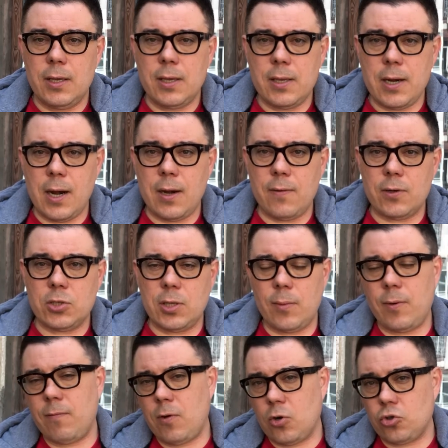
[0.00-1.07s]
Генерального
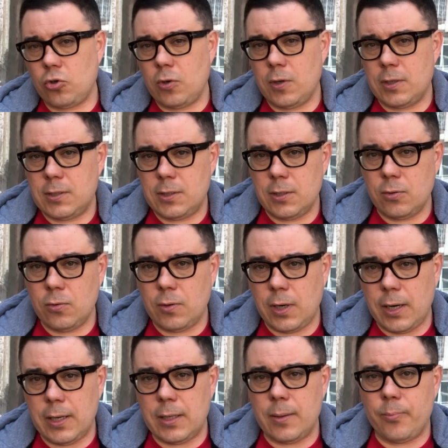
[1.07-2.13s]
штаба Вооруженных сил
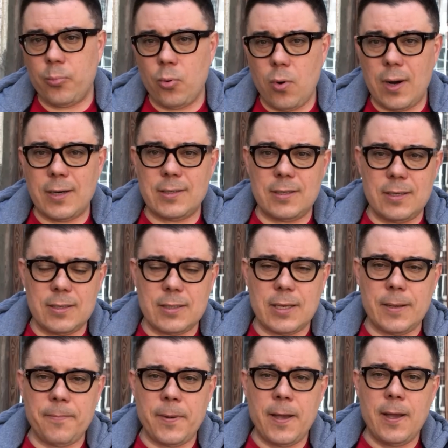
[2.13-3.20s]
Украины по
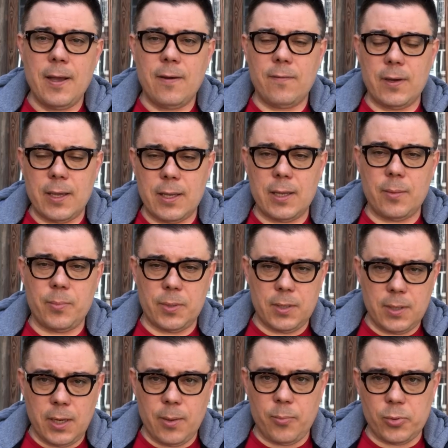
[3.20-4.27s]
российским военным
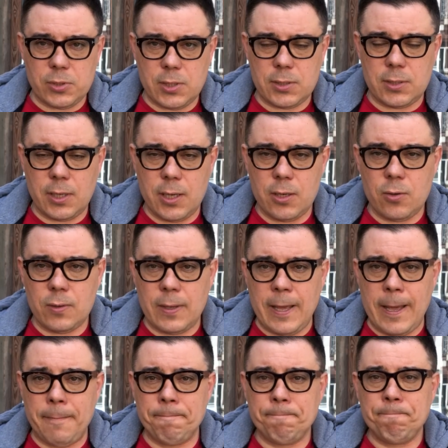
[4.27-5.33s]
потерям по состоянию
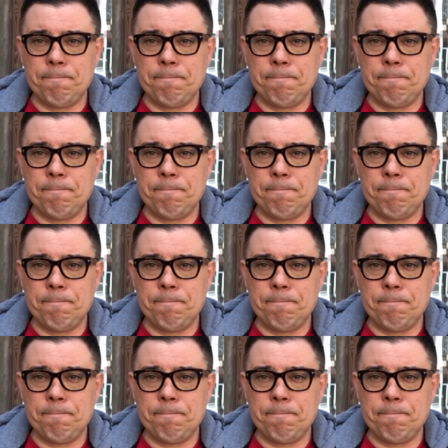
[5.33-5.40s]
на